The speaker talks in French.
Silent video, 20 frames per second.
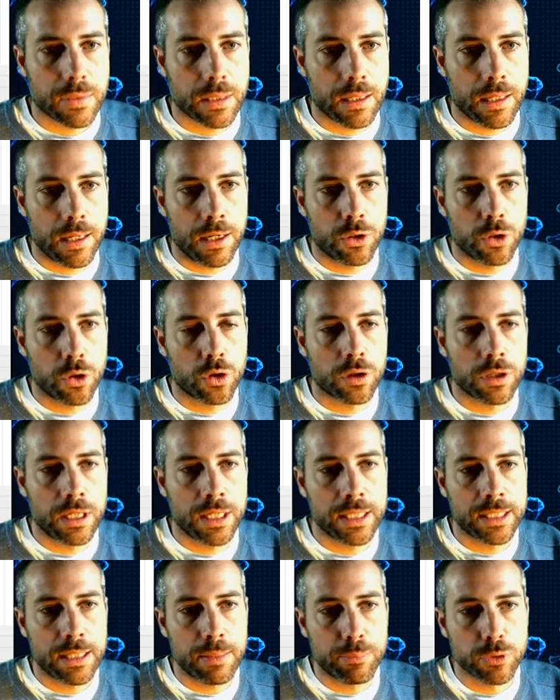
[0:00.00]
Alors,
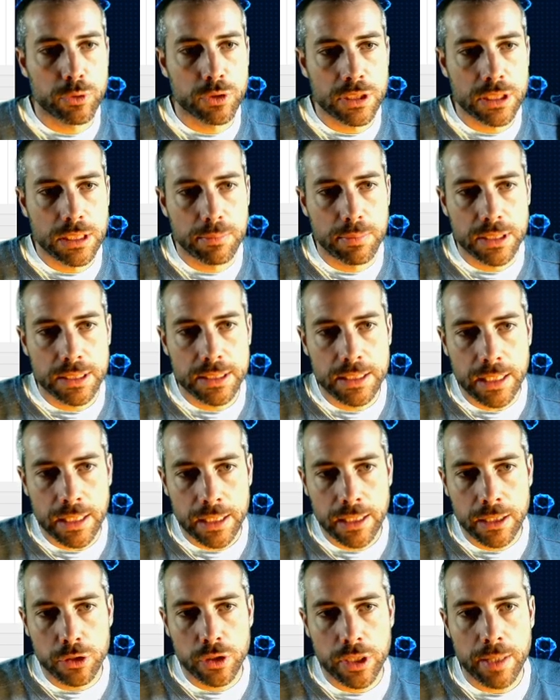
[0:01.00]
les cas possibles ici, il y a
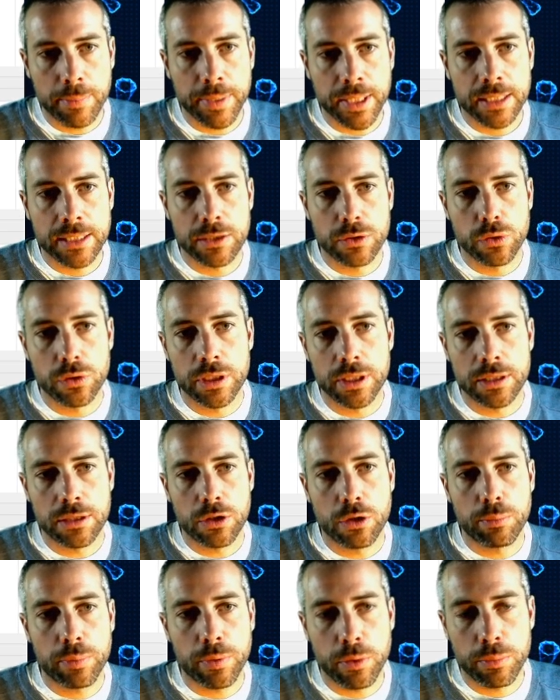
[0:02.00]
quelques cas particuliers.
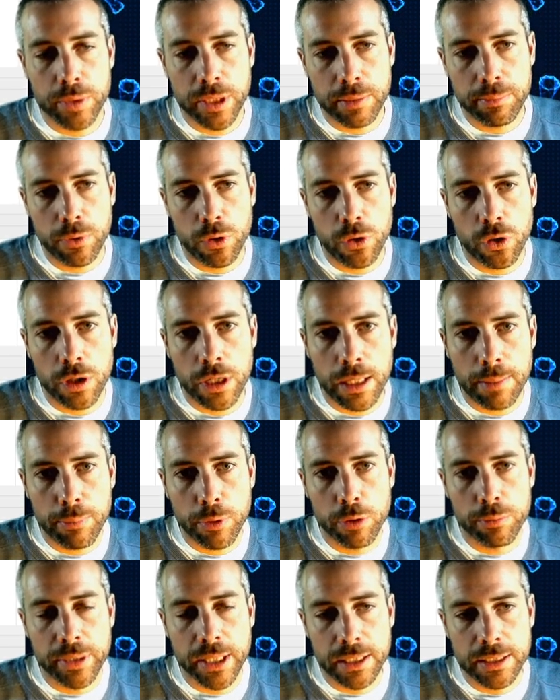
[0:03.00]
premièrement, la
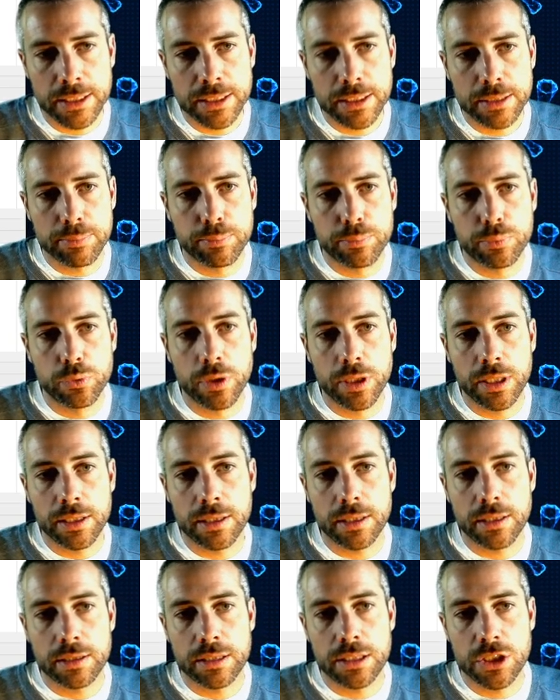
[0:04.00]
première liste
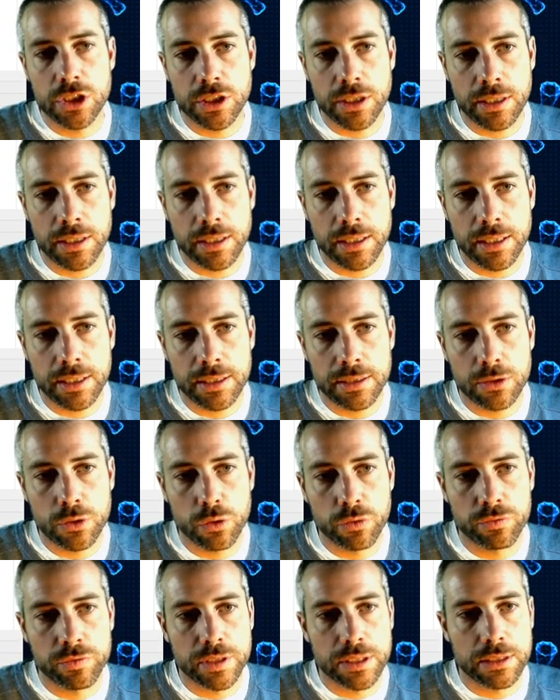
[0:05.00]
pourrait déjà
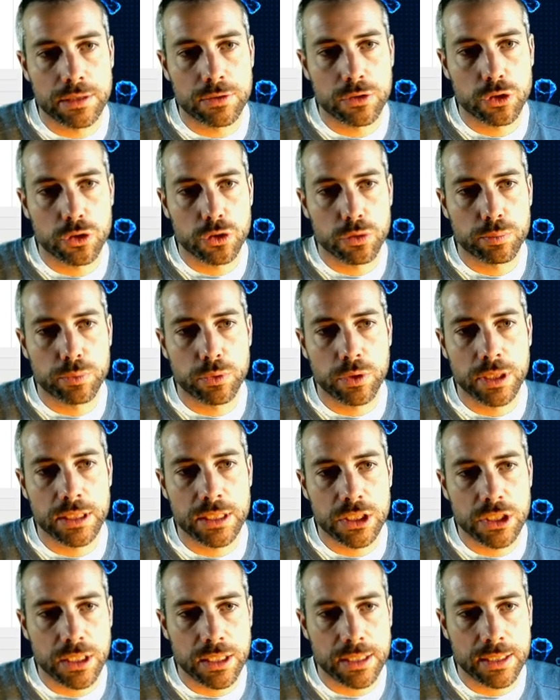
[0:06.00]
être vide. Je pourrais
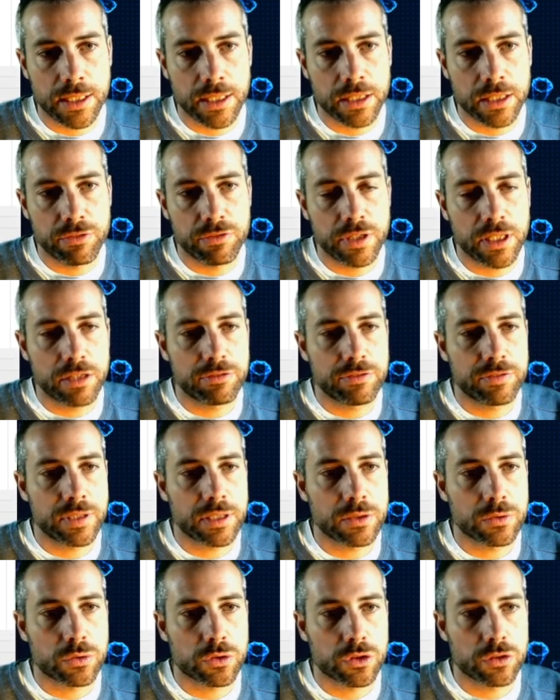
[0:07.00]
déjà être arrivé à la fin.
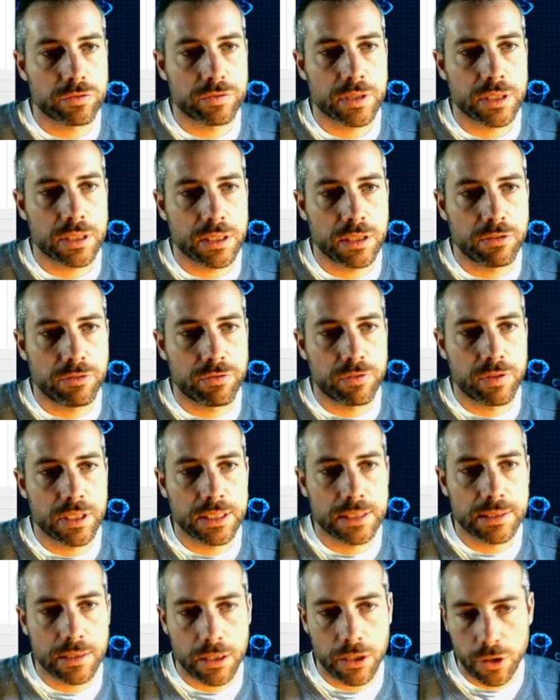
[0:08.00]
Donc, je fais if
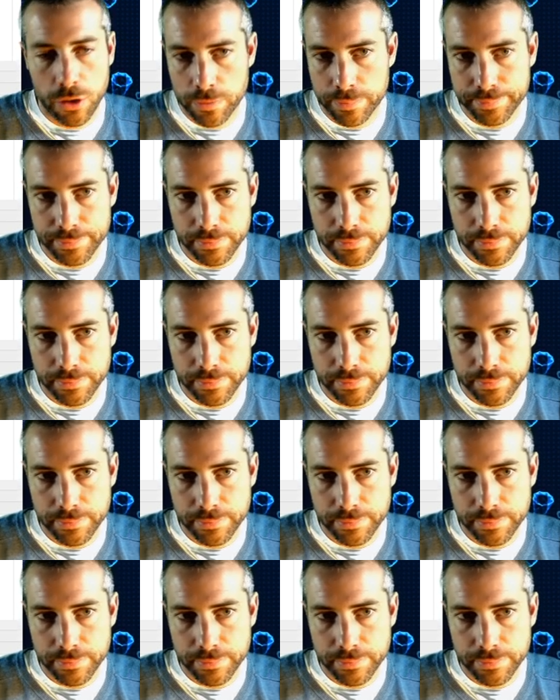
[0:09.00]
list 1